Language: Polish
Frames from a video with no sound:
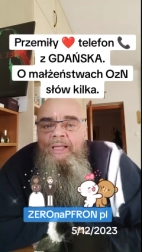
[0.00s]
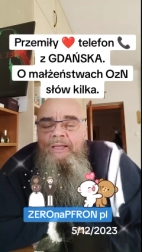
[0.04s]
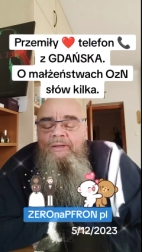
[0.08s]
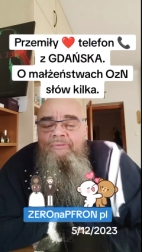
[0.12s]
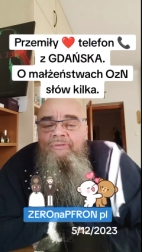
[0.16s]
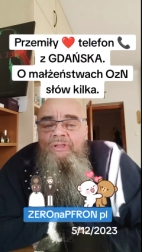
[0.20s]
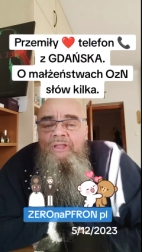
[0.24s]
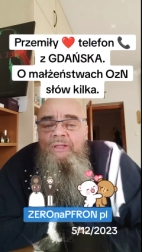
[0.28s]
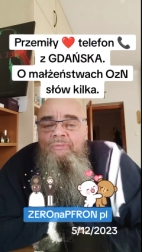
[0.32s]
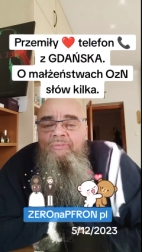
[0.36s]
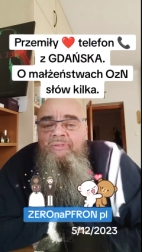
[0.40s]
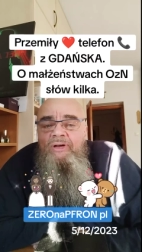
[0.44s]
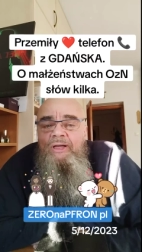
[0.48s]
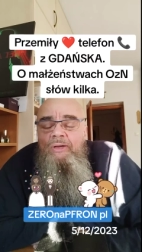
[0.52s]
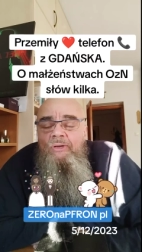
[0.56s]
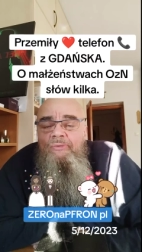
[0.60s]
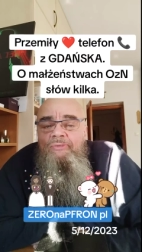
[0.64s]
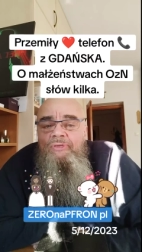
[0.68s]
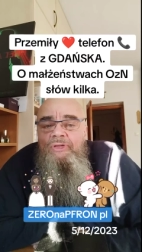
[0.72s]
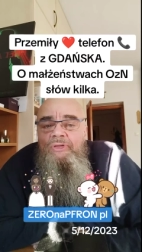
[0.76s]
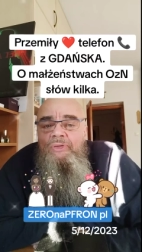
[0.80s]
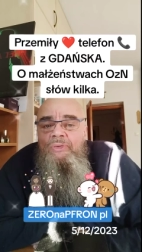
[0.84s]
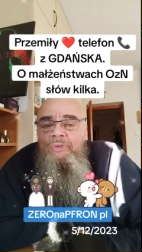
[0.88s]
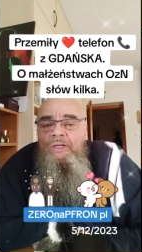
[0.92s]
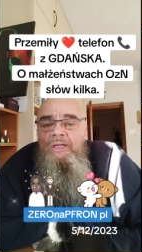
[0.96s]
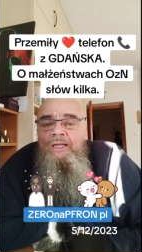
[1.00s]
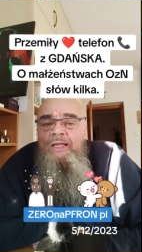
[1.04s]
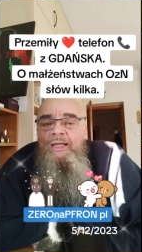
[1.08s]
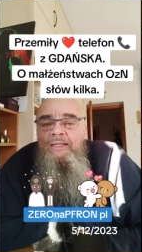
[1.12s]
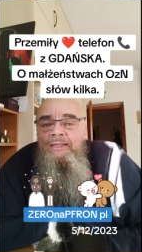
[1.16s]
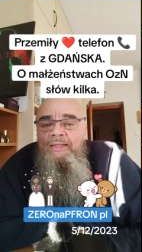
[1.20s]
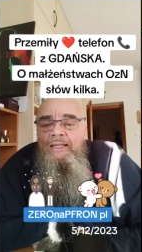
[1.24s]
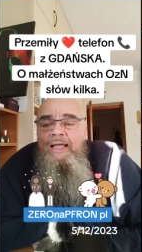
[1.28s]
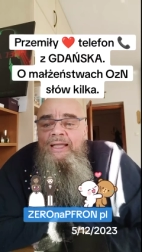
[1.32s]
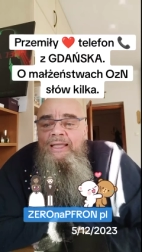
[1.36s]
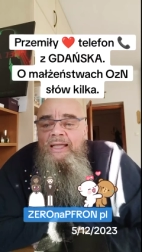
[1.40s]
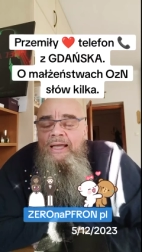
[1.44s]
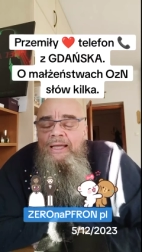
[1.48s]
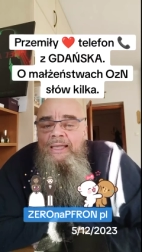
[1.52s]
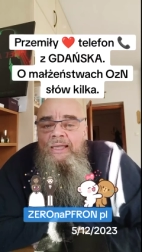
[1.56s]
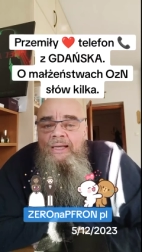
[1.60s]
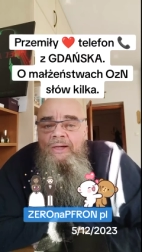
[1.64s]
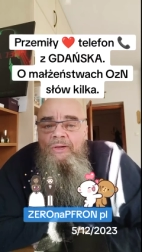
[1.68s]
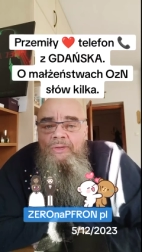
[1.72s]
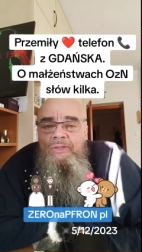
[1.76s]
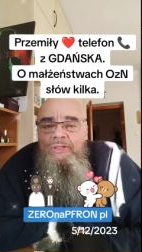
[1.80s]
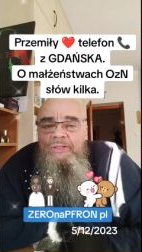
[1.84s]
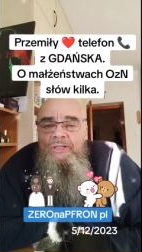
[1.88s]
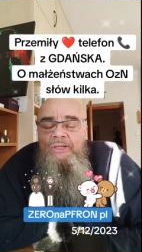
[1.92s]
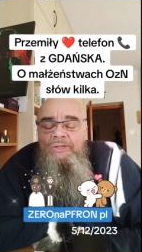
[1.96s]
w tym falowcu na
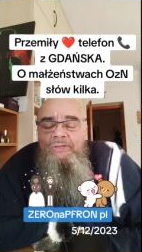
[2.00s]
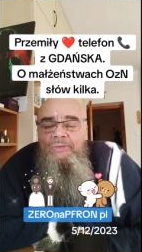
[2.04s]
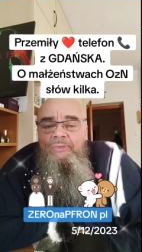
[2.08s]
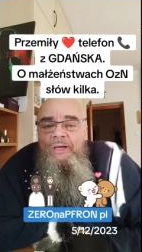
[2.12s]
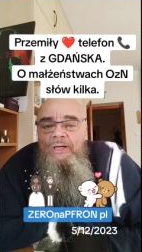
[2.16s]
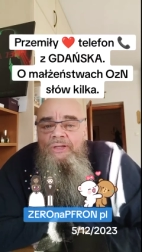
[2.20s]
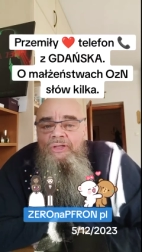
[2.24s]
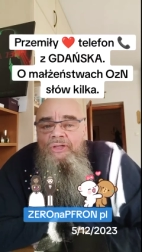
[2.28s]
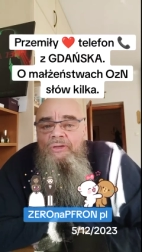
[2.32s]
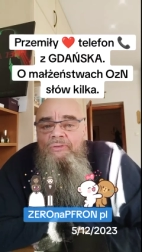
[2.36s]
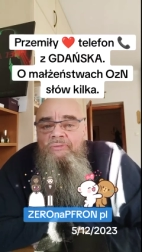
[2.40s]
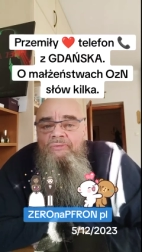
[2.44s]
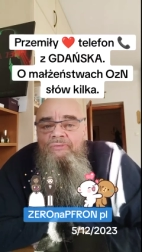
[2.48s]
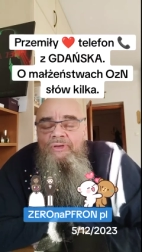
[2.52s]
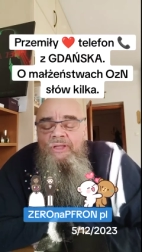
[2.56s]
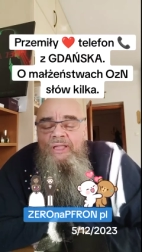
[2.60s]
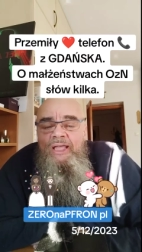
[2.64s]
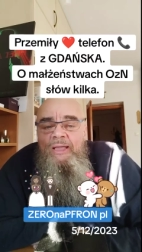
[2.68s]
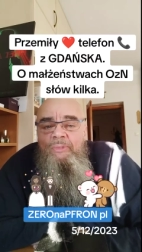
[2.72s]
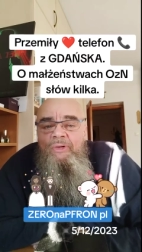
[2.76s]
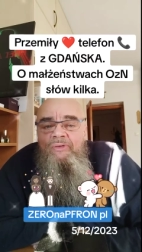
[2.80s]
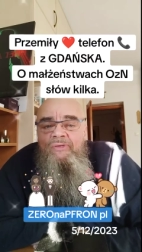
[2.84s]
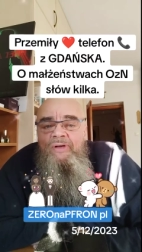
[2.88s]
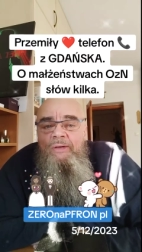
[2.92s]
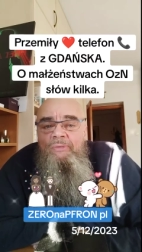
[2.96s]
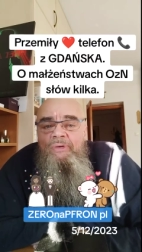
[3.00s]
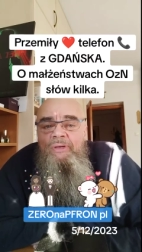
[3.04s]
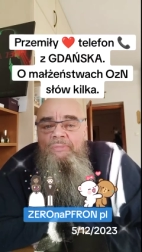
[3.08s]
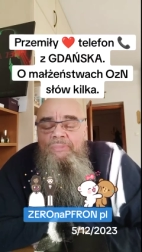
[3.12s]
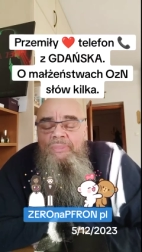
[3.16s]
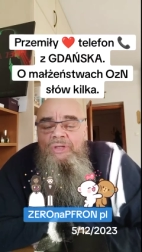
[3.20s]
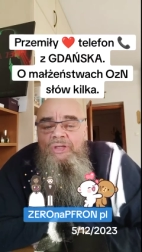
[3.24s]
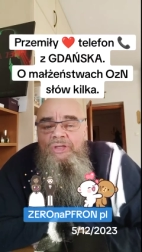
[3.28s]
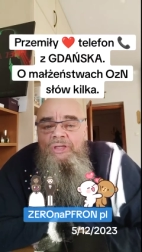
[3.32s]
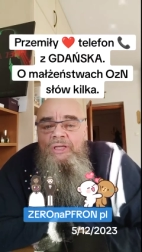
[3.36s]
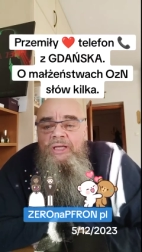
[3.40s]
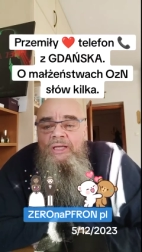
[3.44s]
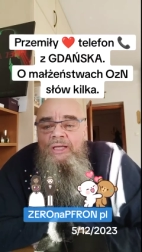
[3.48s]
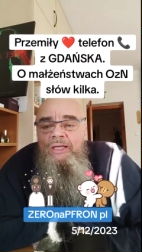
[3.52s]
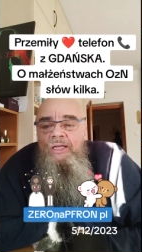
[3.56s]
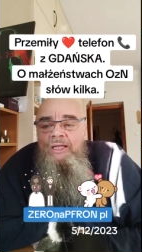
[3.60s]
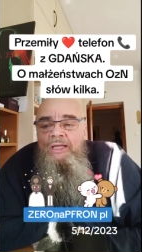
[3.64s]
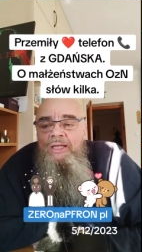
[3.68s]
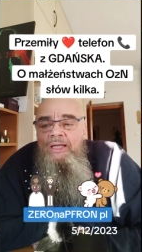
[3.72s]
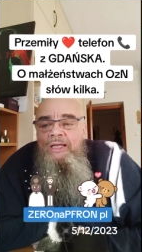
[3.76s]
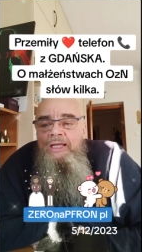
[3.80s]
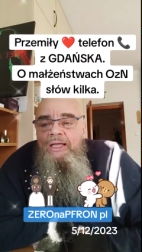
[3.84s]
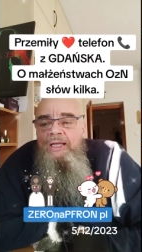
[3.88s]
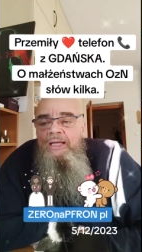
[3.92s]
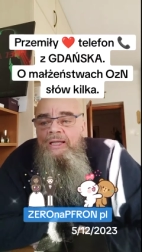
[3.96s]
Jagiellońskiej. Słuchajcie, wynajmowałem mieszkanie.
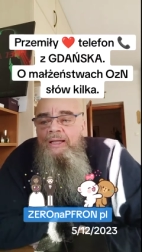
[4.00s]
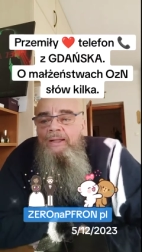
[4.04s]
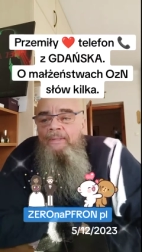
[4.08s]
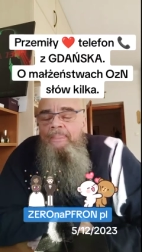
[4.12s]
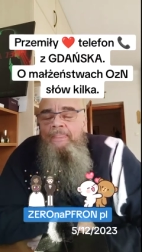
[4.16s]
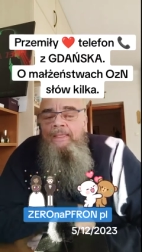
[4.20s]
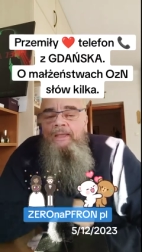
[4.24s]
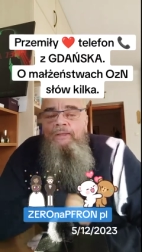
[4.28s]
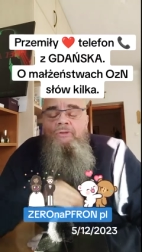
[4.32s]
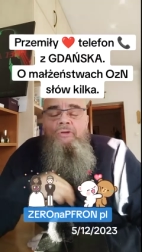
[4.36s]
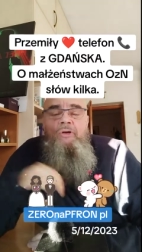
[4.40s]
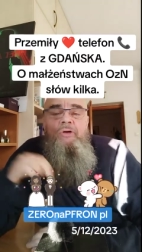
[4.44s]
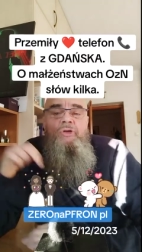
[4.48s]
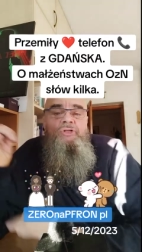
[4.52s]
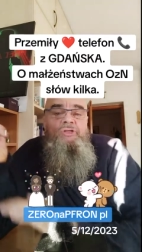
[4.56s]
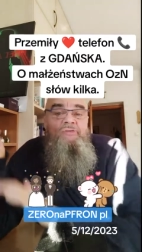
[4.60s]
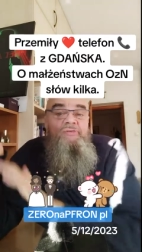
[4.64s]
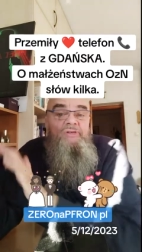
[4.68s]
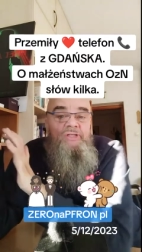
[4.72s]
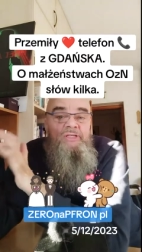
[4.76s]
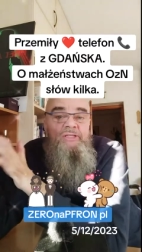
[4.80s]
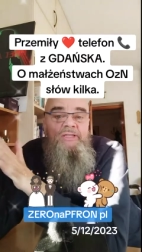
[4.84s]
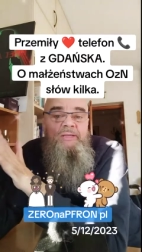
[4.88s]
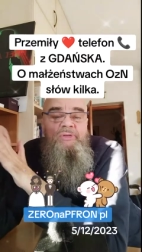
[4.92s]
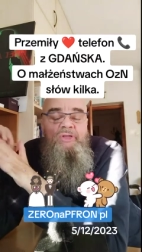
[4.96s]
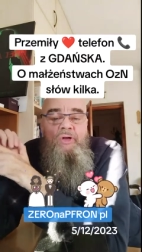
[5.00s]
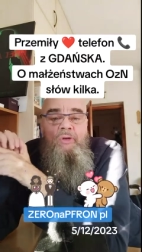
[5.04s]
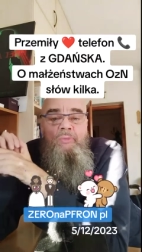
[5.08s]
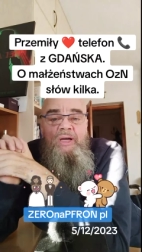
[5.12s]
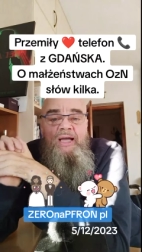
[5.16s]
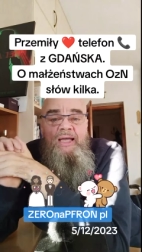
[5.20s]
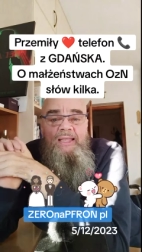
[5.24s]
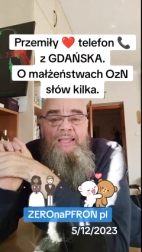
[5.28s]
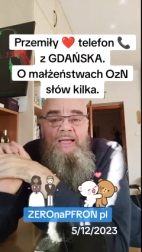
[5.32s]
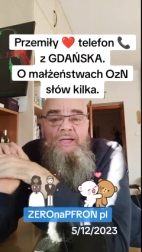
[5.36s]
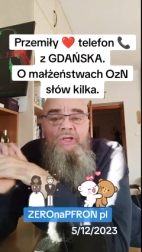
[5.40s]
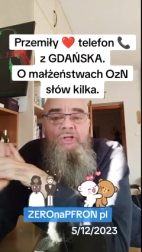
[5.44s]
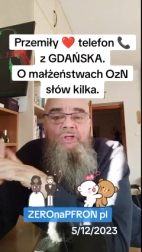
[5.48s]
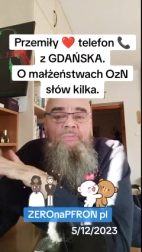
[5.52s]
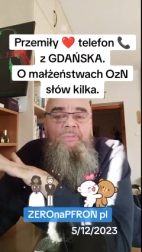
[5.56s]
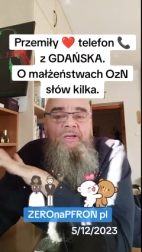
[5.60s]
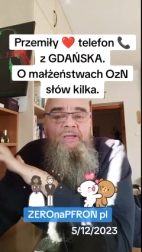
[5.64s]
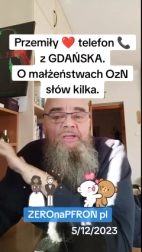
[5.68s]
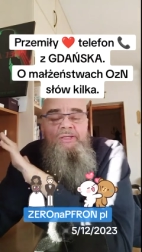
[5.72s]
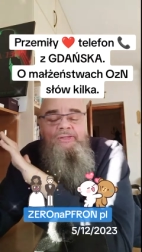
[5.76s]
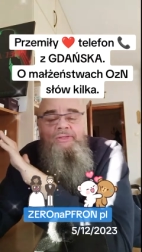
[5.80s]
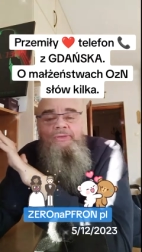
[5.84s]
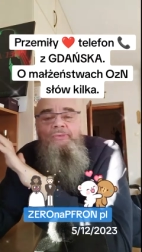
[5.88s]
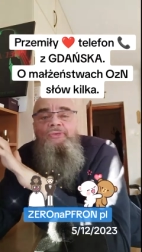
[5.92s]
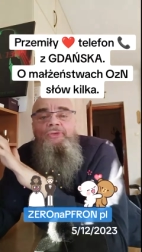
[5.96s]
No oczywiście tam sobie obgadaliśmy,
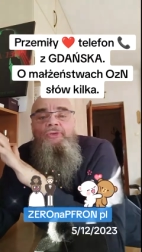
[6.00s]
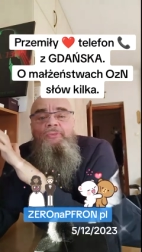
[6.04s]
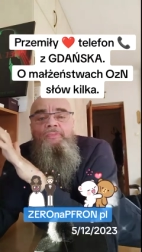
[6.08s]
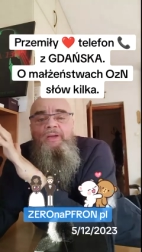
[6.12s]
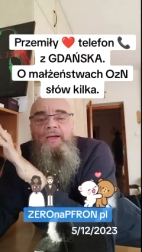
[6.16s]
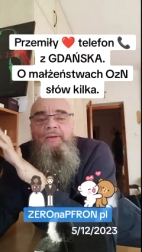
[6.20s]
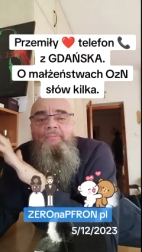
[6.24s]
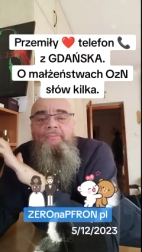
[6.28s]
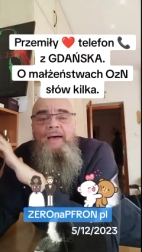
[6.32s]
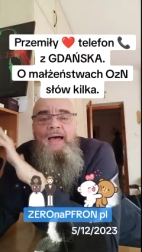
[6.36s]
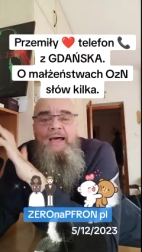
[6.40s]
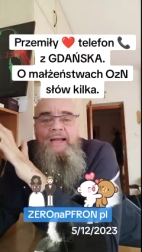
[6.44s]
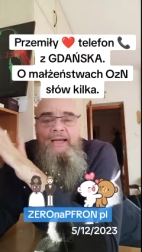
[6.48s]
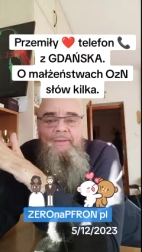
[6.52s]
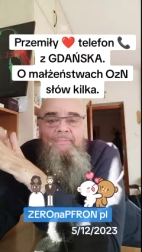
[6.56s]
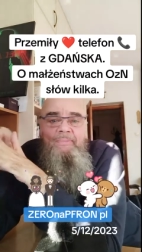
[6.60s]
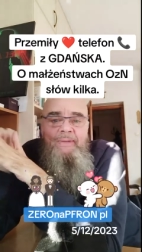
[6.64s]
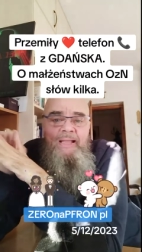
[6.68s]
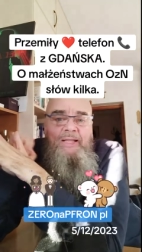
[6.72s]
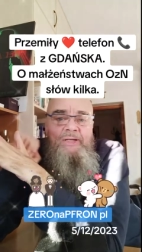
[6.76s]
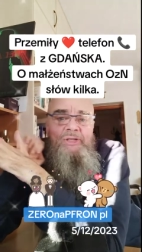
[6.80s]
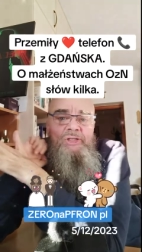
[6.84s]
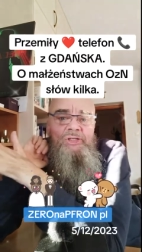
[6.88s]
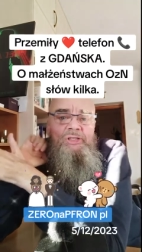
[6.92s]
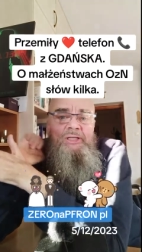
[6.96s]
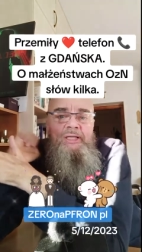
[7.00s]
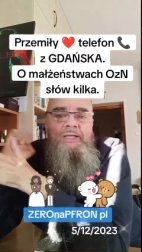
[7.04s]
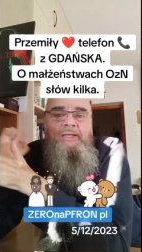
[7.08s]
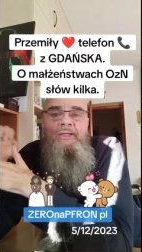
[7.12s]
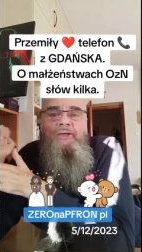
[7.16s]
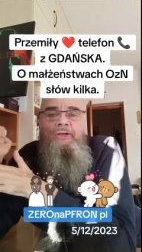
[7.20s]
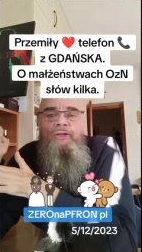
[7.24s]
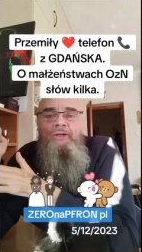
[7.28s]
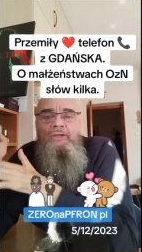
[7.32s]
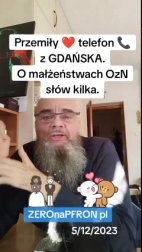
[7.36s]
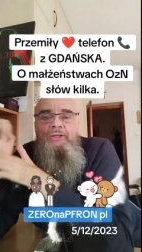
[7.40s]
gdzie są super bary mleczne.